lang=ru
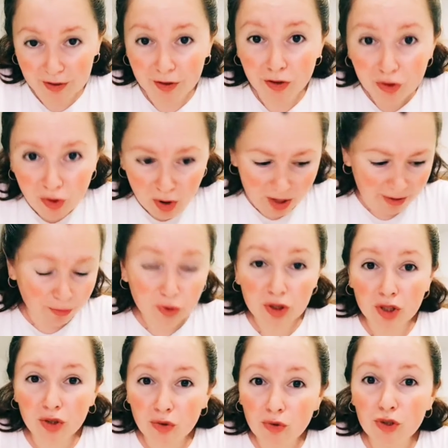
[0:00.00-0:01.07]
Но
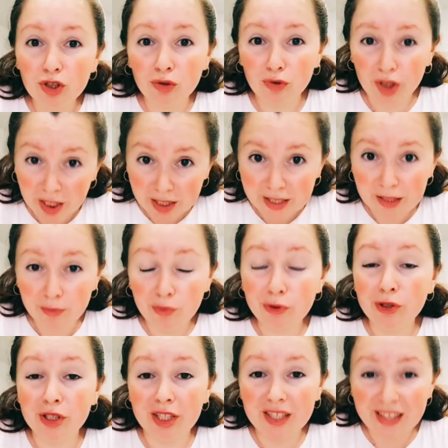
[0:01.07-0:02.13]
будет хуже учиться,
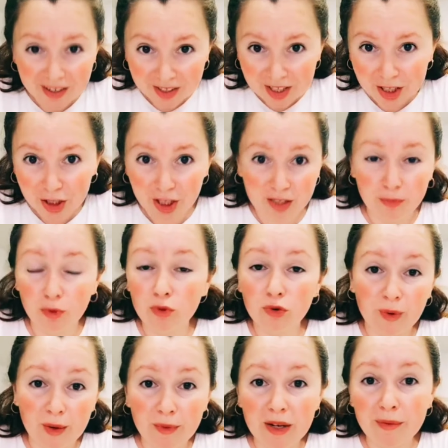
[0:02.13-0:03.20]
будет нервничать, будут
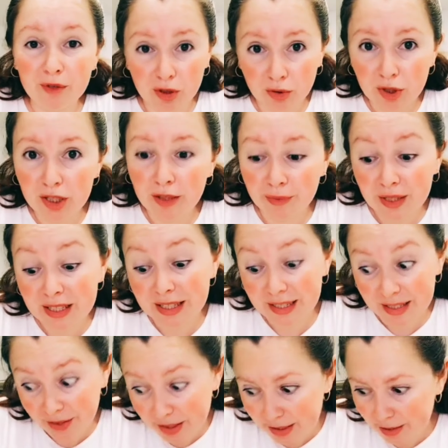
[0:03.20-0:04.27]
проблемы с ростом и с
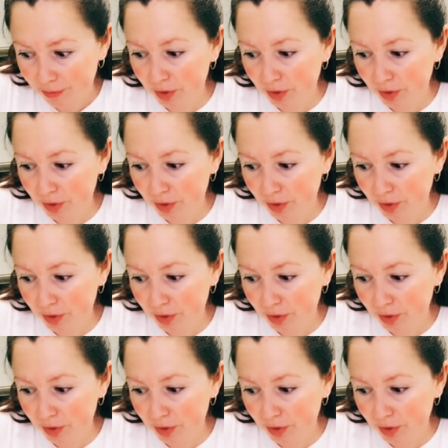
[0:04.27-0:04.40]
развитием.